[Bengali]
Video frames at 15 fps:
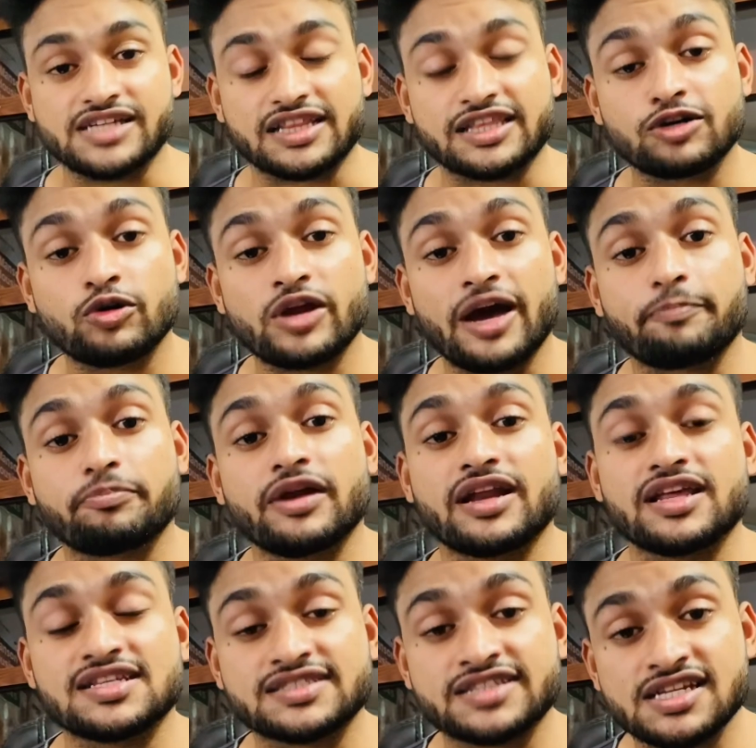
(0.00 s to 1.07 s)
যাতে করে
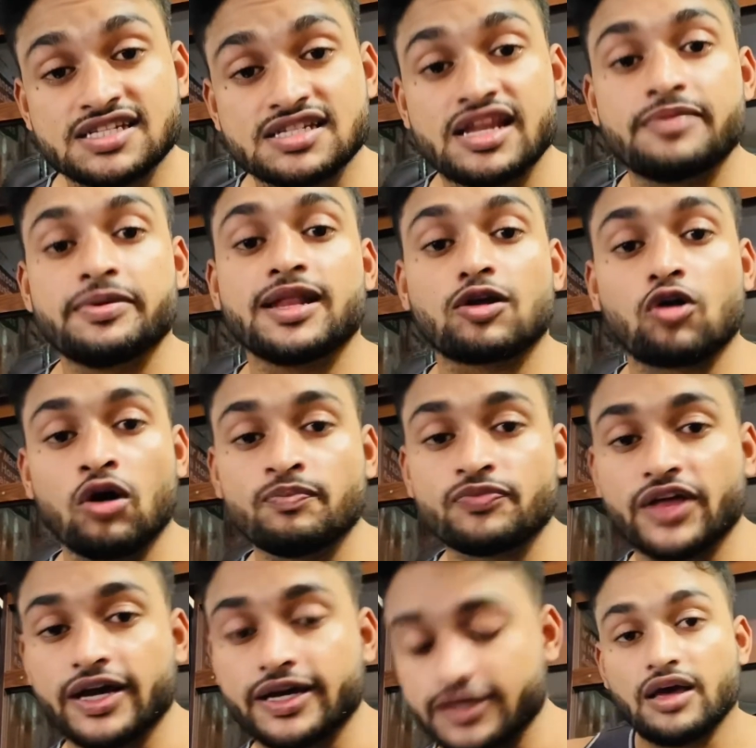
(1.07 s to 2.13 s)
আপনার স্ট্রেস লেভেল
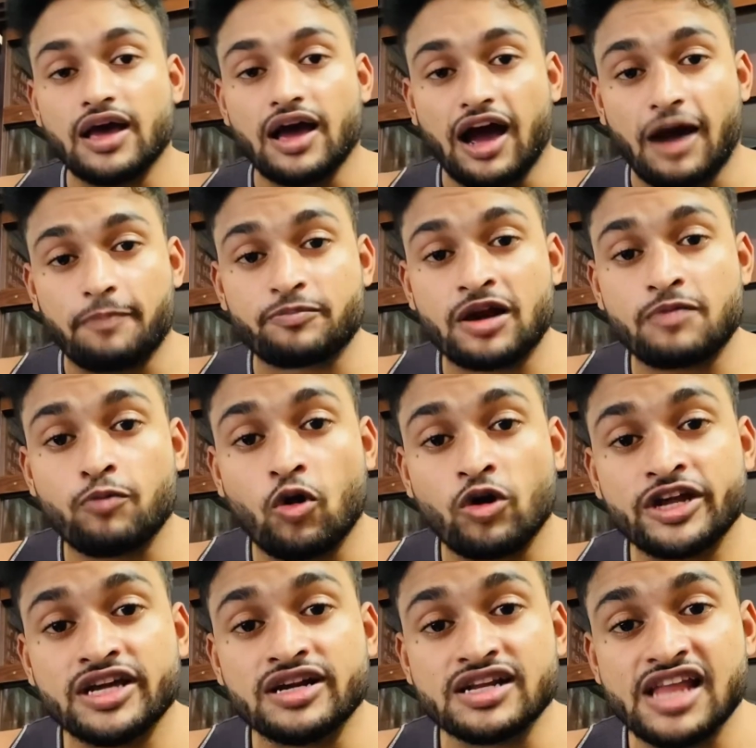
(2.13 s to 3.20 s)
কম থাকে আপনার
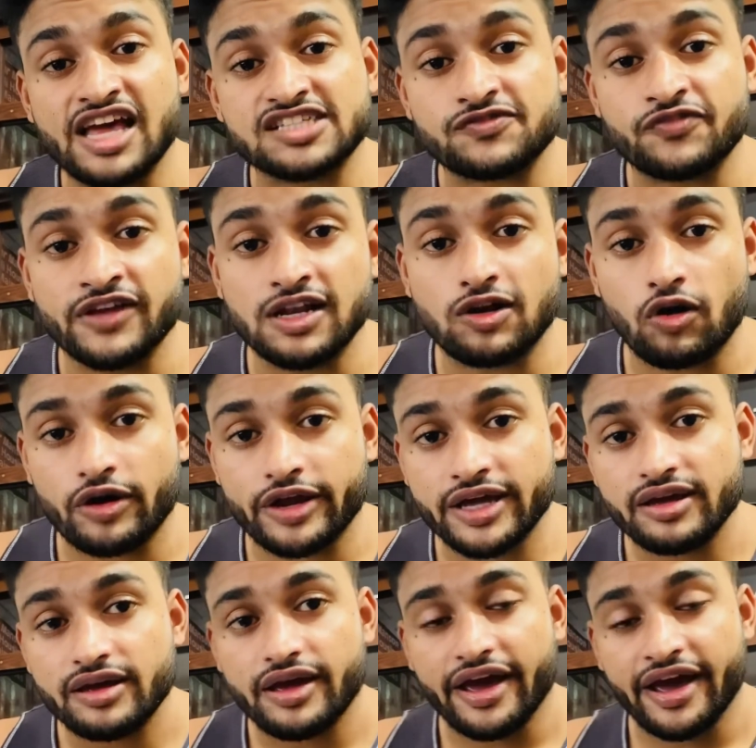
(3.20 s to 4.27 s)
বডি রিল্যাক্স ফিল
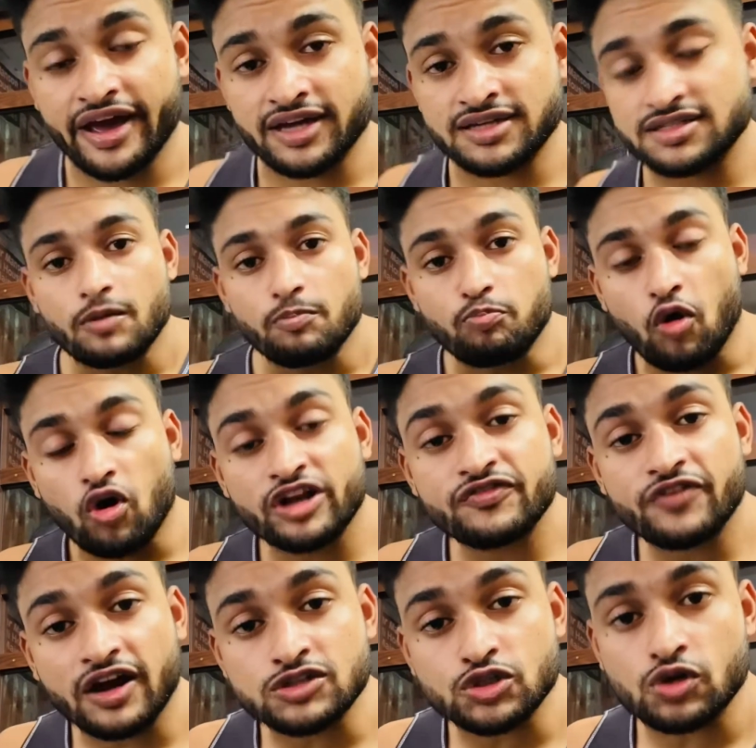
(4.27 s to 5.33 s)
করে অ্যান্ড
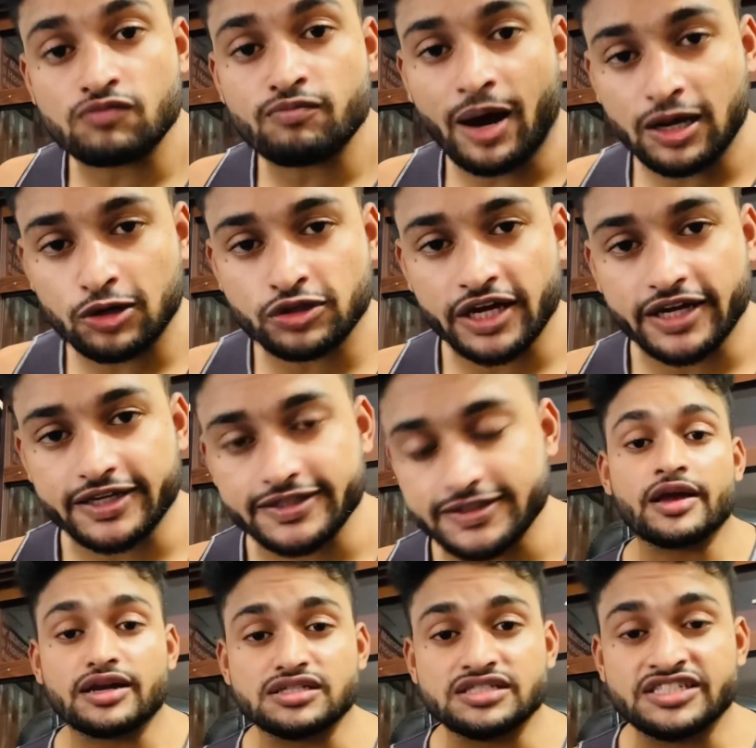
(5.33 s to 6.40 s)
বডি ফাংশন ভালো থাকে
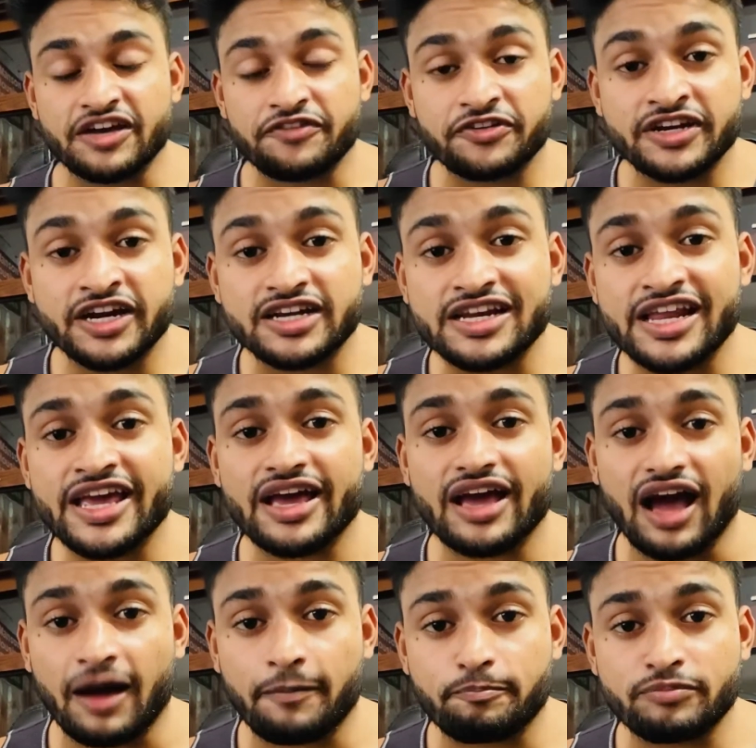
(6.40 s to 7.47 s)
ডেফিনেটলি
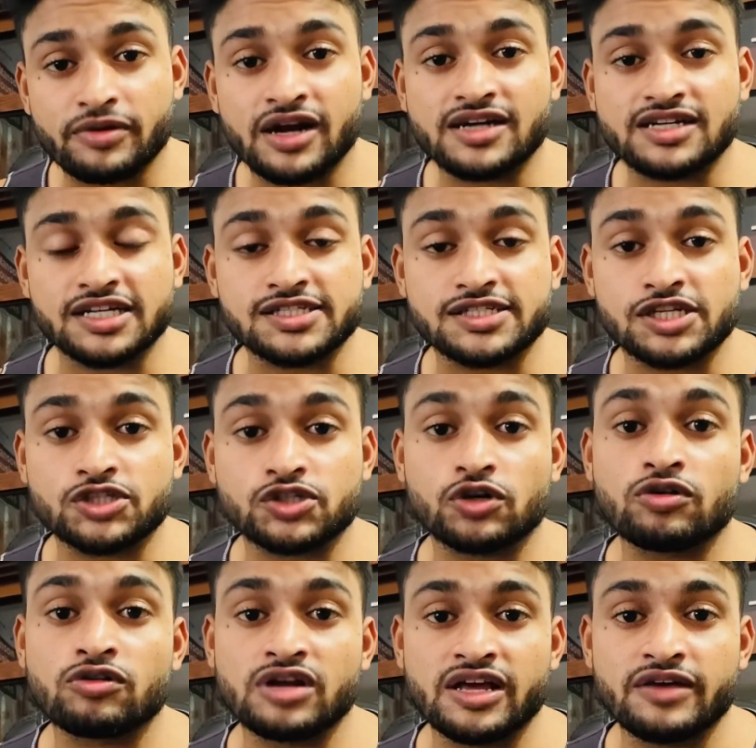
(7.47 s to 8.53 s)
আপনার
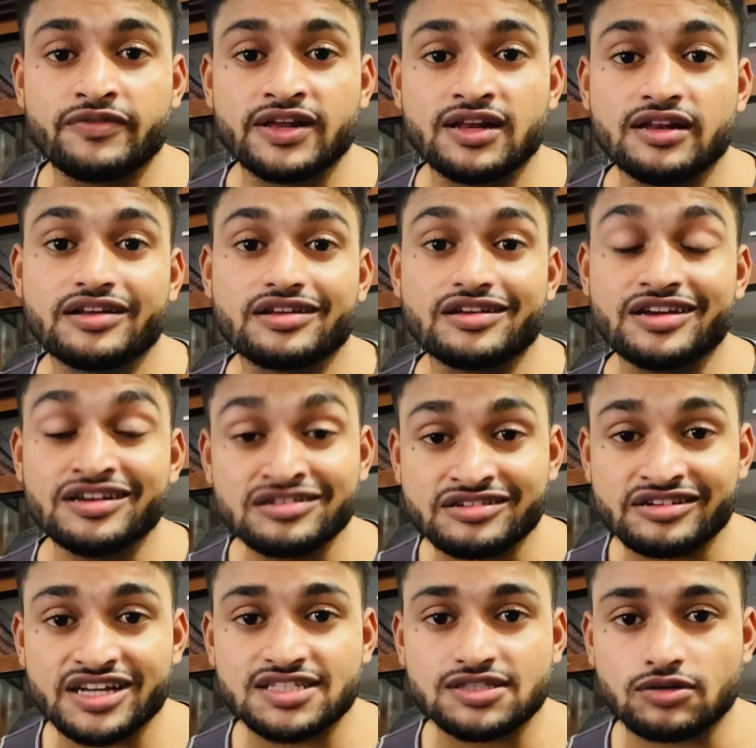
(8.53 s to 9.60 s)
টেস্টিস্টন লেভেল
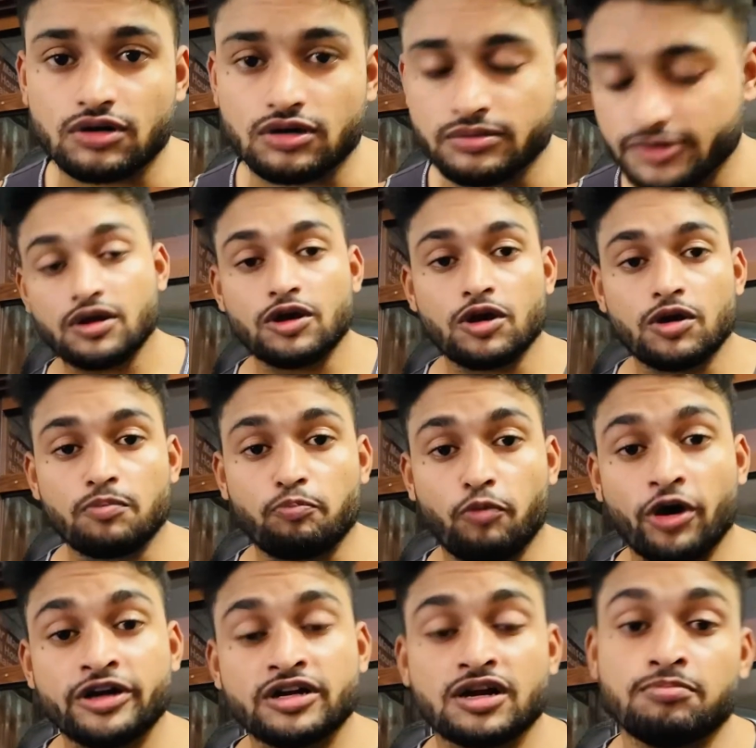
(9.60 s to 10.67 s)
ইনক্রিজ করবে
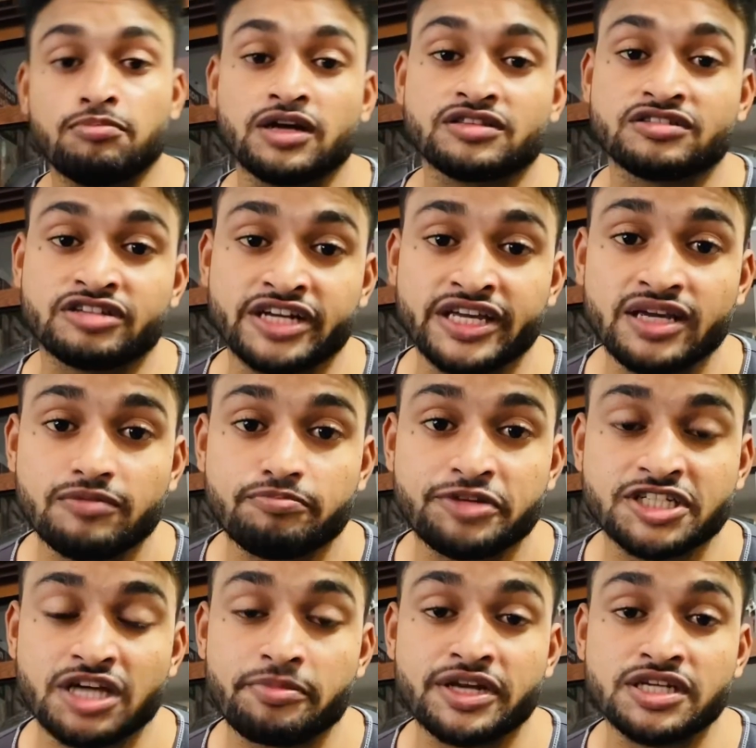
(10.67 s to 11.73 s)
পয়েন্ট নাম্বার থ্রি
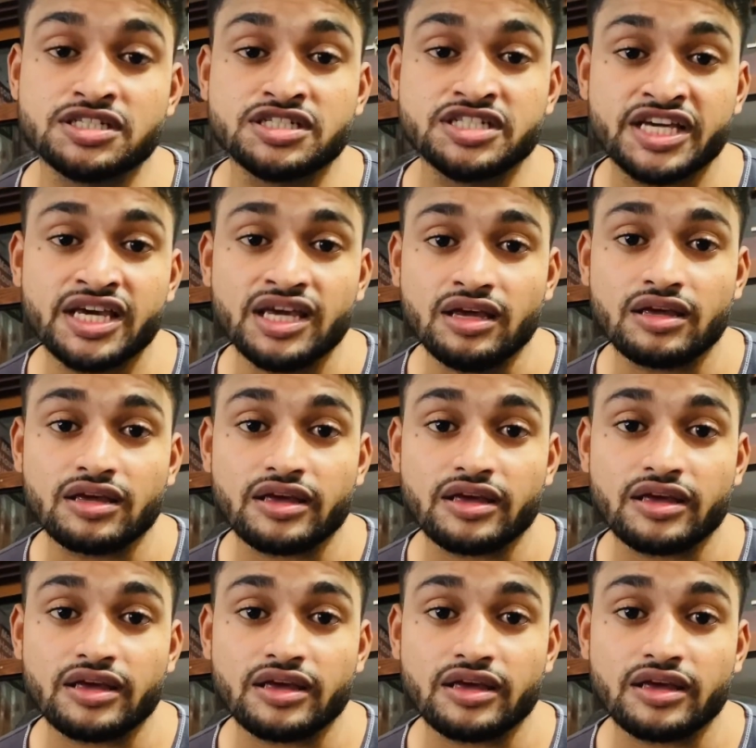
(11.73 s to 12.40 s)
ভিটামিন ডি